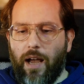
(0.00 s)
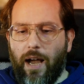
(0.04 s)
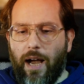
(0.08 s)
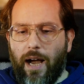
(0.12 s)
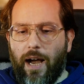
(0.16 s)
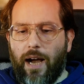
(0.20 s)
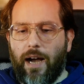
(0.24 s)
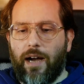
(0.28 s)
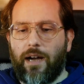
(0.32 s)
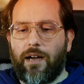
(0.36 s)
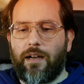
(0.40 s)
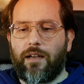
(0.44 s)

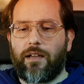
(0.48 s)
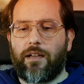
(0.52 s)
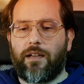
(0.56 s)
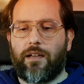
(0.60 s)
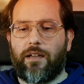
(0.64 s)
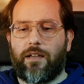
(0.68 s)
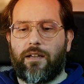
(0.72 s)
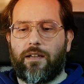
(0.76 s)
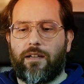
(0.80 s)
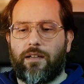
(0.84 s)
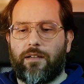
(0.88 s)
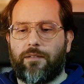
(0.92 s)
ha
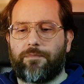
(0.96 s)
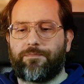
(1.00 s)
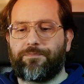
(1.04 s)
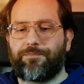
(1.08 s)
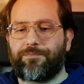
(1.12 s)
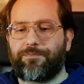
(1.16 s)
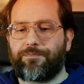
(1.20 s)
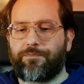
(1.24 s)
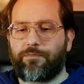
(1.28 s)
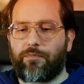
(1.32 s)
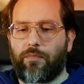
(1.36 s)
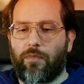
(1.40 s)
eh,
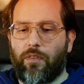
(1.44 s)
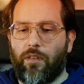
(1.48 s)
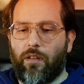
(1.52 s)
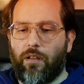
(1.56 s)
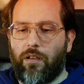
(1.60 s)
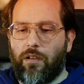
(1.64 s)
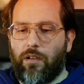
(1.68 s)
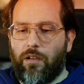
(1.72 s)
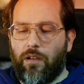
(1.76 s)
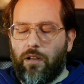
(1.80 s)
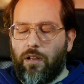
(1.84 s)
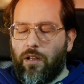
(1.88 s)

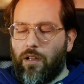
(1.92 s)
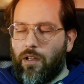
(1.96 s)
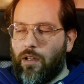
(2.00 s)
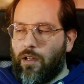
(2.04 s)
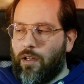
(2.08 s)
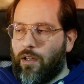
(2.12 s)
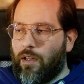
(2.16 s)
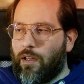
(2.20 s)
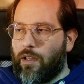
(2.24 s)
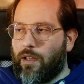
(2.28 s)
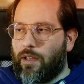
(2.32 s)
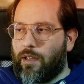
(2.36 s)

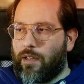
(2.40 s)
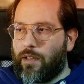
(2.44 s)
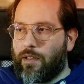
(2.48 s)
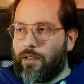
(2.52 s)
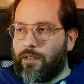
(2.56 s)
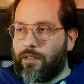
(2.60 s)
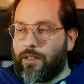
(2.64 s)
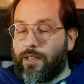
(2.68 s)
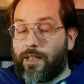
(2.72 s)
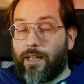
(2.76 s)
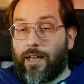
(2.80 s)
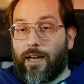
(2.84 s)

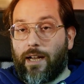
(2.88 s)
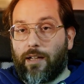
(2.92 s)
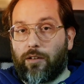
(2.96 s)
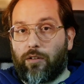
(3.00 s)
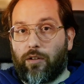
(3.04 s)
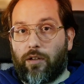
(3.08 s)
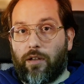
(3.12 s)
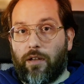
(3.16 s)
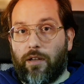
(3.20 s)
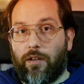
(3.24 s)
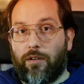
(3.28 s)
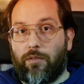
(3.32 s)
eh,
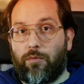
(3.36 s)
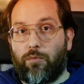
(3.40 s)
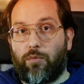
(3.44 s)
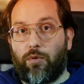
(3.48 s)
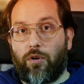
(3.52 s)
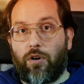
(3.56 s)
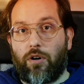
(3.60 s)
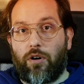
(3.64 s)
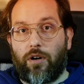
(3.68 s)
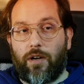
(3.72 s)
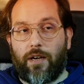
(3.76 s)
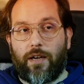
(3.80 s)
dichiarato che
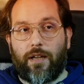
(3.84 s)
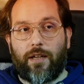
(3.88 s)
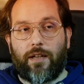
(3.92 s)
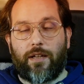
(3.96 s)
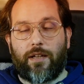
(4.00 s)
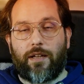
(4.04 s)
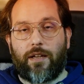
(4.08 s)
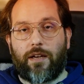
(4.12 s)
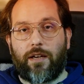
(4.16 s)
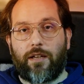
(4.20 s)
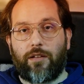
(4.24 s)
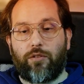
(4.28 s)

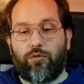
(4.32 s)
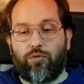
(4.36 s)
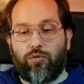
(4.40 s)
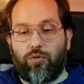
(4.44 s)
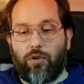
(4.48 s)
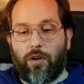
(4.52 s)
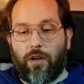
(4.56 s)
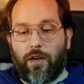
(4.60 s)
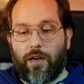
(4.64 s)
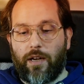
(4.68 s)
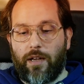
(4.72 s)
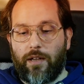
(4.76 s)
vuole
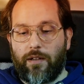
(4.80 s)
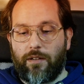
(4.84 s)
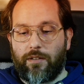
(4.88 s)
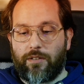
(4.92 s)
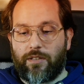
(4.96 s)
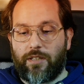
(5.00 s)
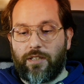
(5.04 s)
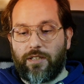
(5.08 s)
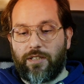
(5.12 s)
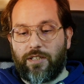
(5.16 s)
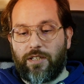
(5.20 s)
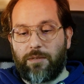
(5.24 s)
ridurre
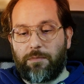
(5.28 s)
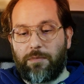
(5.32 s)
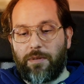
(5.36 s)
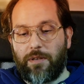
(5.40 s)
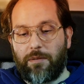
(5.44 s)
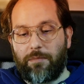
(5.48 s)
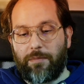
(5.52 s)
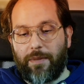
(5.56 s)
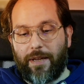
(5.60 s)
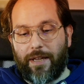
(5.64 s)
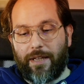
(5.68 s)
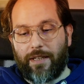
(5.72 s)

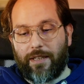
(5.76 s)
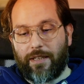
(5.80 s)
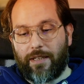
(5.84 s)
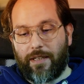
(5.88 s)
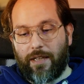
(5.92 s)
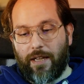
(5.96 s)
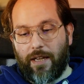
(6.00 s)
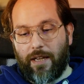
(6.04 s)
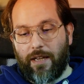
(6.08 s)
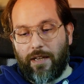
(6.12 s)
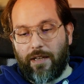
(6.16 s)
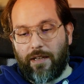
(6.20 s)

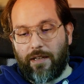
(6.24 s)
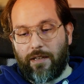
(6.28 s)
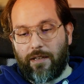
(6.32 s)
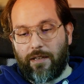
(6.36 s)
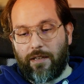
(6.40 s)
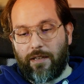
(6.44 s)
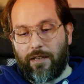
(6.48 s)
sensibilmente